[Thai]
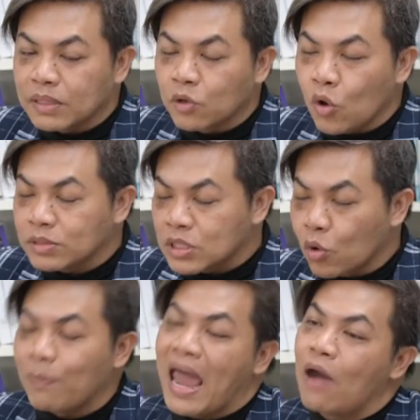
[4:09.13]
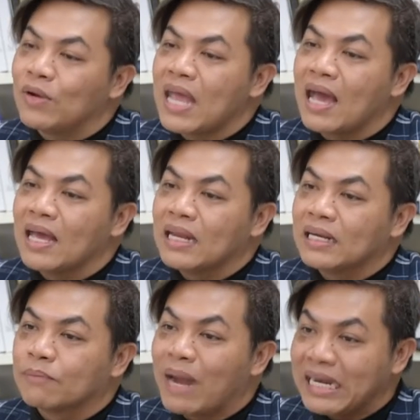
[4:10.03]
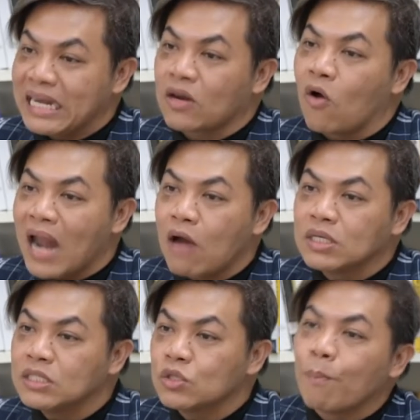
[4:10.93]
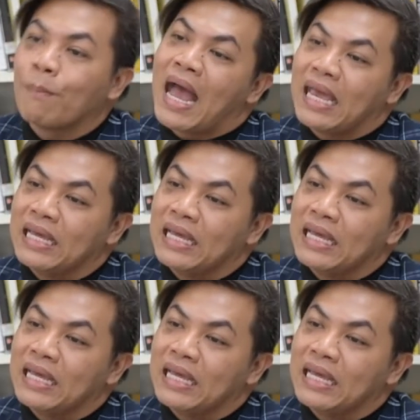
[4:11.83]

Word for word: โดยสรุปแล้วเนี่ยบัณฑิตของเราที่จบไป